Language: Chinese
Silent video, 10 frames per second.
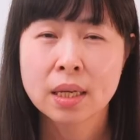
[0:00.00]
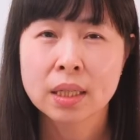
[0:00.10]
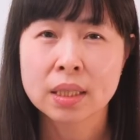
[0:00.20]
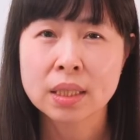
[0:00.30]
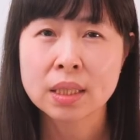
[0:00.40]

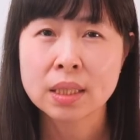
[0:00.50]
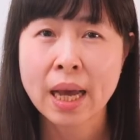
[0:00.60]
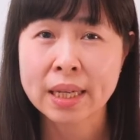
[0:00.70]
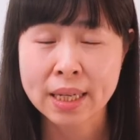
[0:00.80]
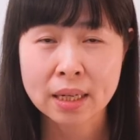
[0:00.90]
可是
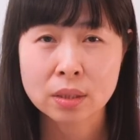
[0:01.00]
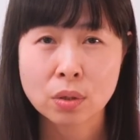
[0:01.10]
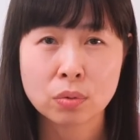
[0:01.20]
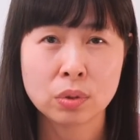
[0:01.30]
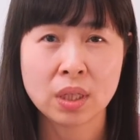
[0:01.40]
台下的
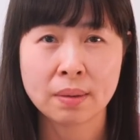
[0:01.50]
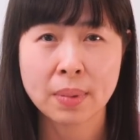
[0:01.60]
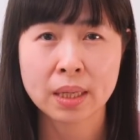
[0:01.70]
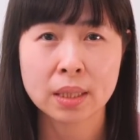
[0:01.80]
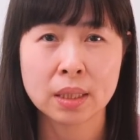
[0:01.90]
弟兄姐
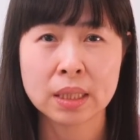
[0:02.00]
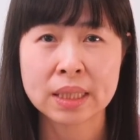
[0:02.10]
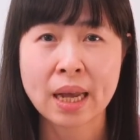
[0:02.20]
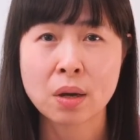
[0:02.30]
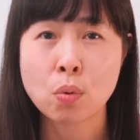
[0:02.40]
妹可
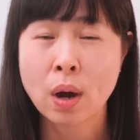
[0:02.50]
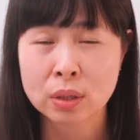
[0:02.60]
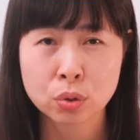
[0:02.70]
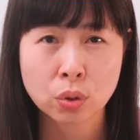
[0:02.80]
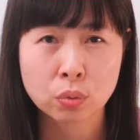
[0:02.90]
能在
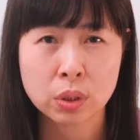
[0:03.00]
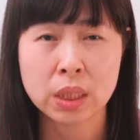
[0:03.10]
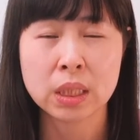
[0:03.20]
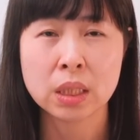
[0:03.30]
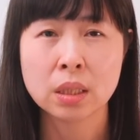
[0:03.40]
划手
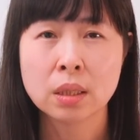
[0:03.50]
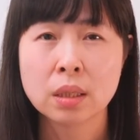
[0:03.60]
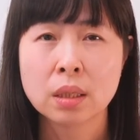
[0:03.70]
机。